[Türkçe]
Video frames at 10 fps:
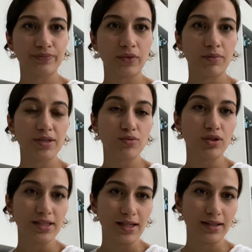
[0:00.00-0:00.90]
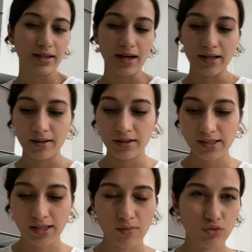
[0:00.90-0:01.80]
Biz bunu İtalya'da yani
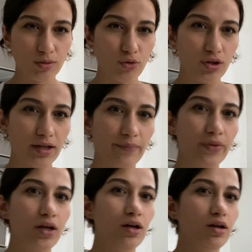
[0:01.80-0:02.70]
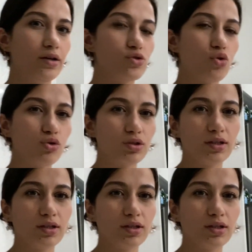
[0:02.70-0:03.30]
İstanbul'da böyle e, Zorlu'da